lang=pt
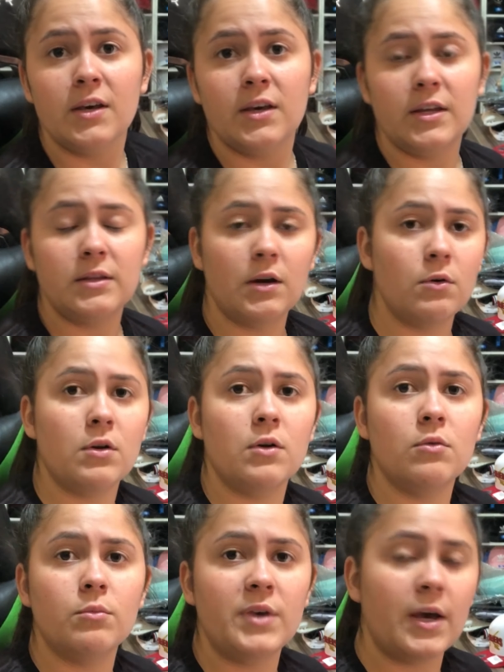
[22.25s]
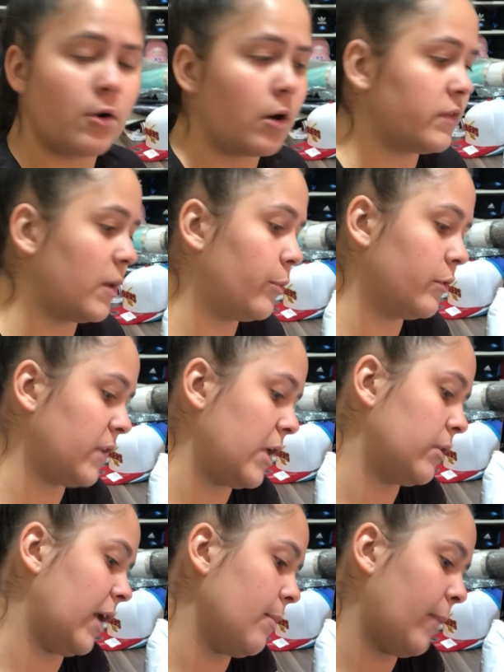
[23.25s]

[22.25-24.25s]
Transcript: então eu não me recordo 100%, tá?